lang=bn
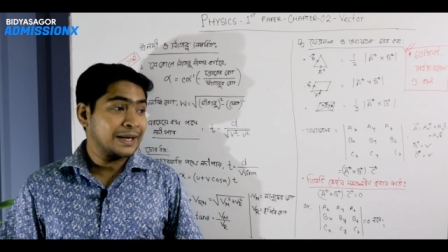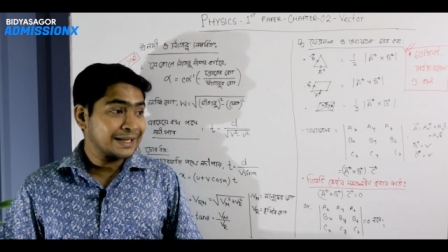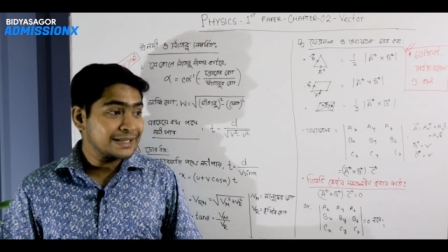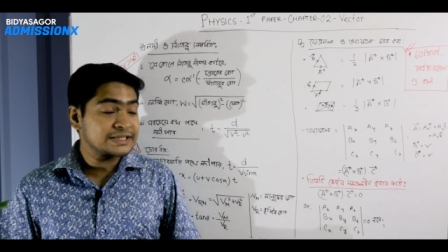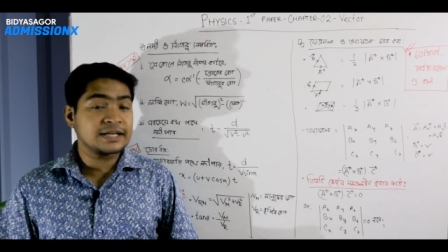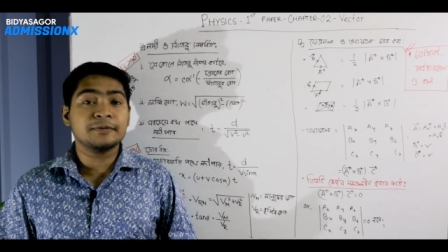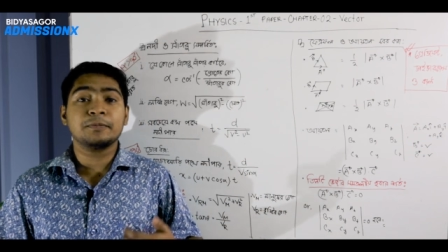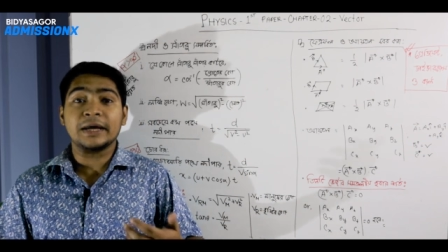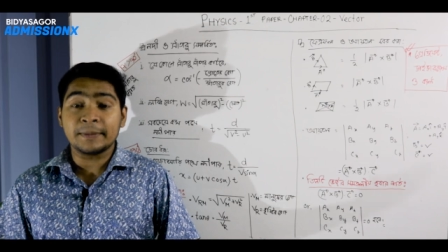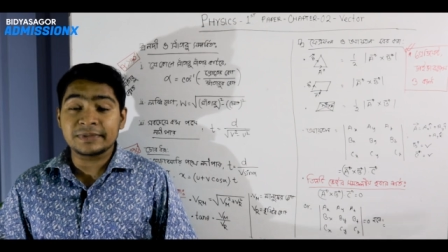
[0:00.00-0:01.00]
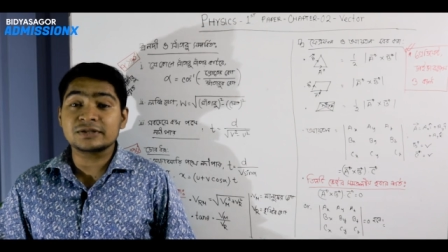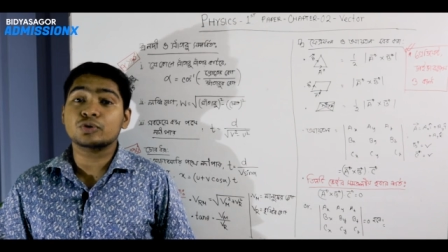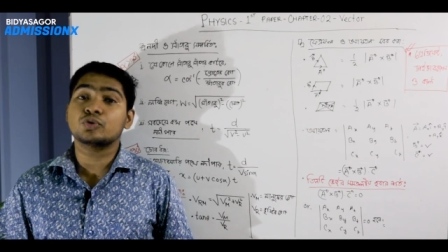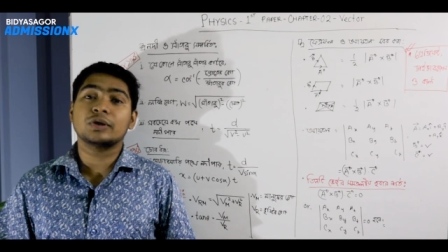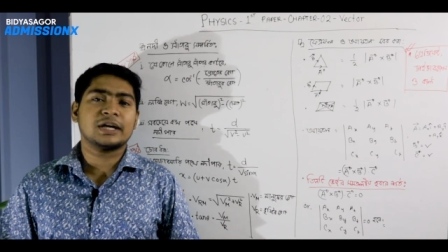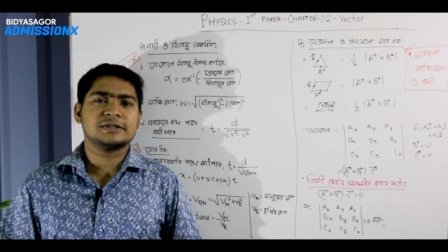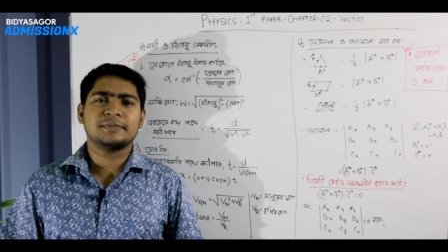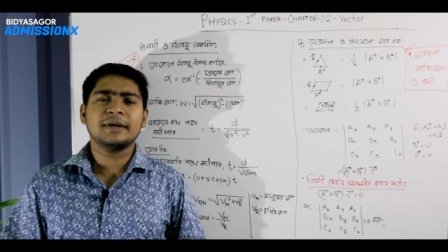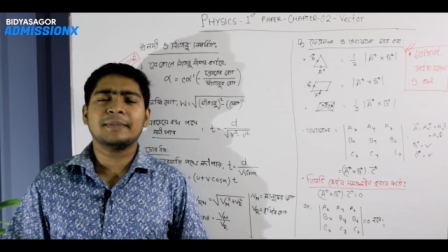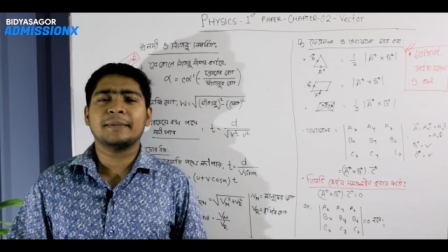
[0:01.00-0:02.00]
বাকি যে এপিসোডগুলো
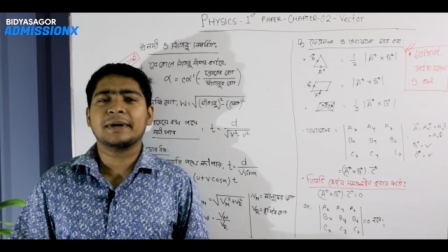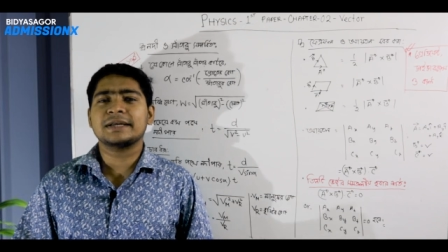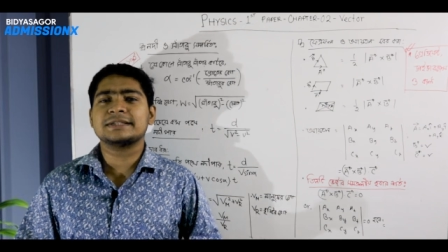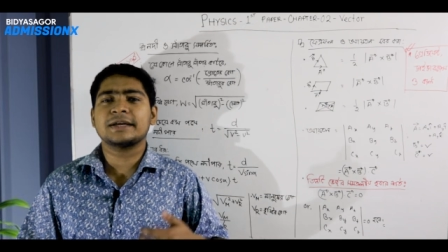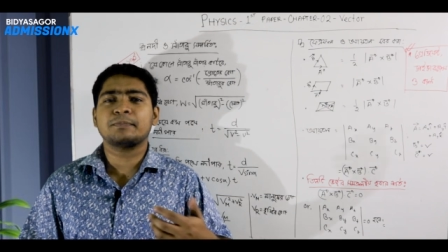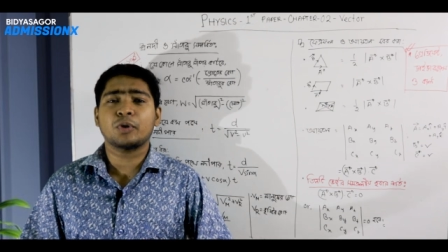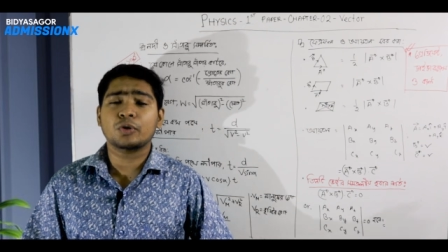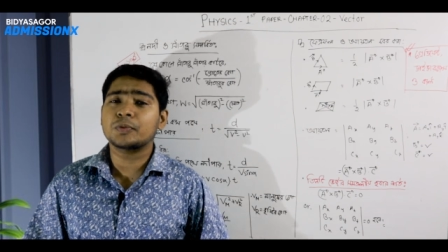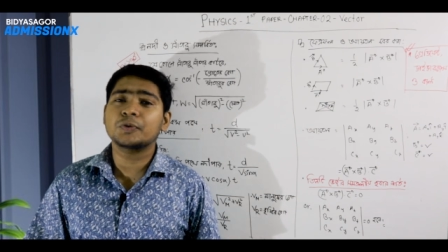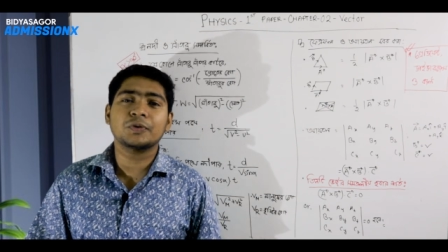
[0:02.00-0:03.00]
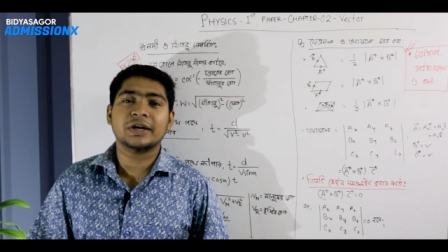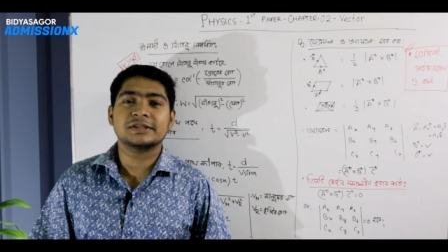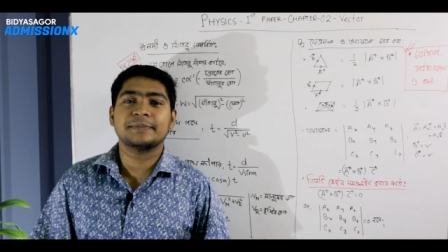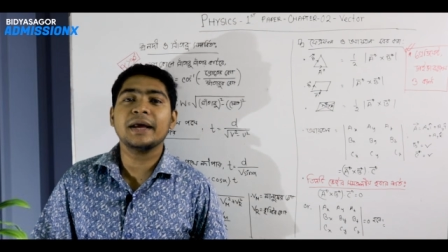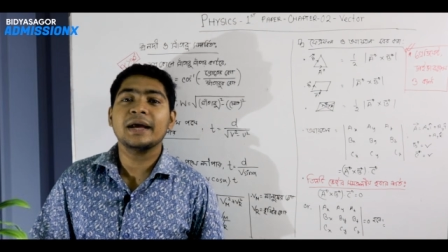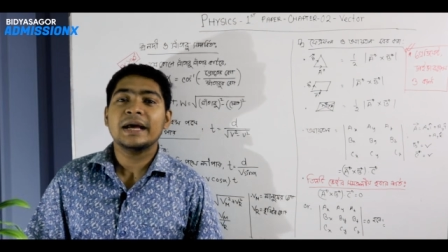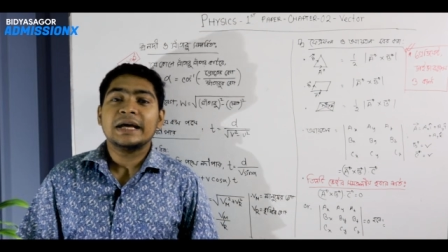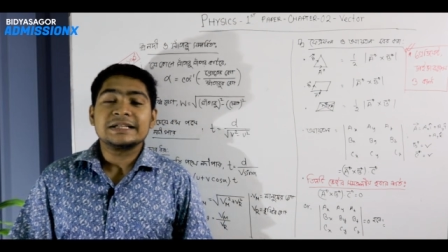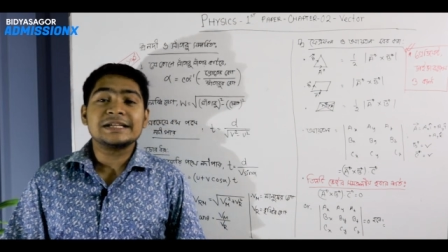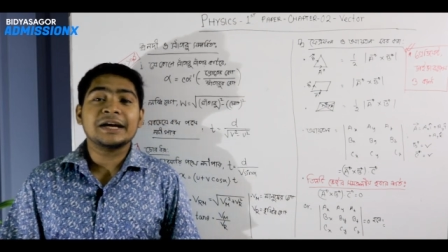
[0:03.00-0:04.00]
আসবে বা বাকি যে পর্বগুলো আসবে
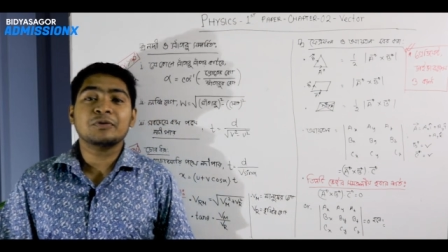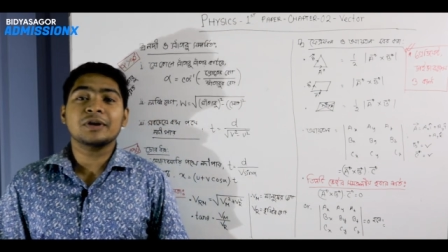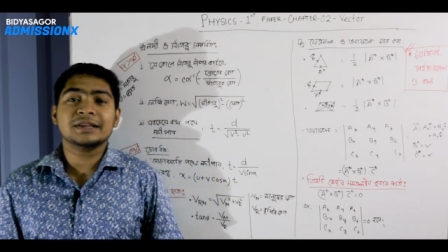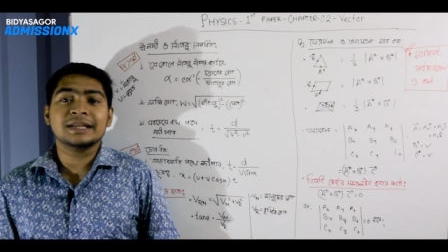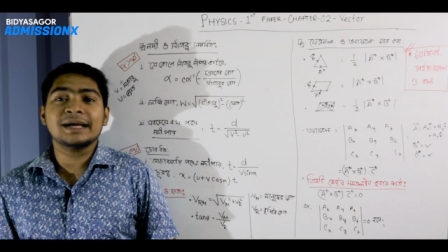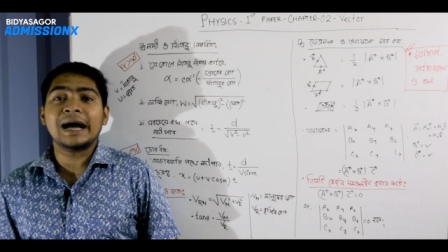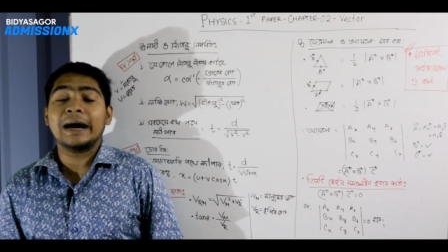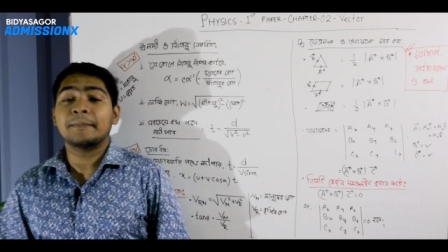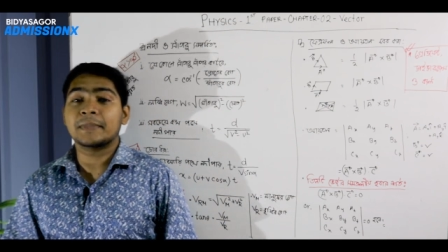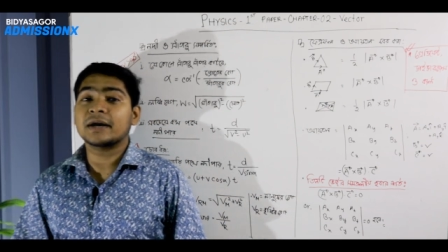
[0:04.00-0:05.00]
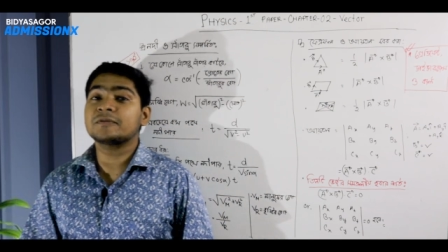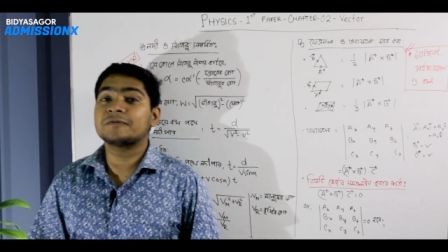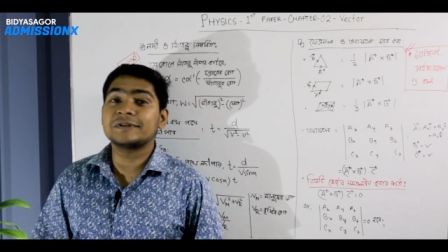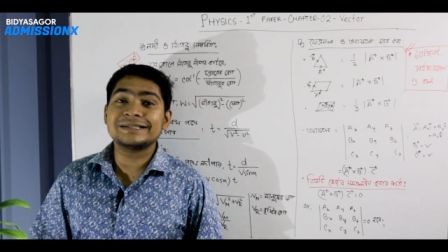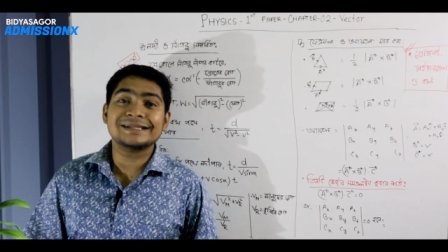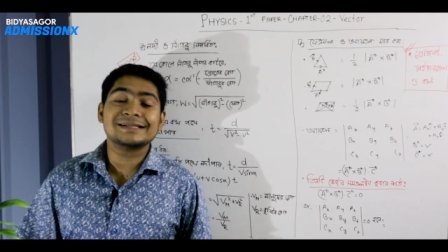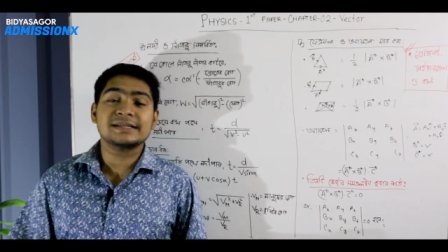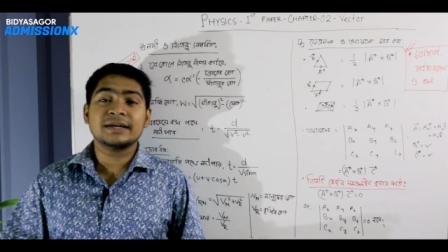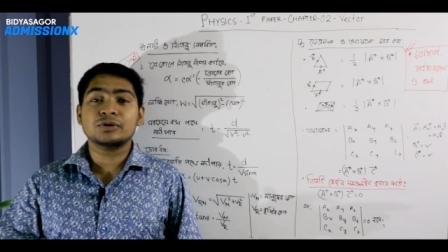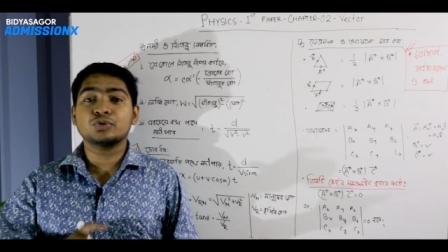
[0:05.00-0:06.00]
সেগুলোতে আমরা ফিজিক্সের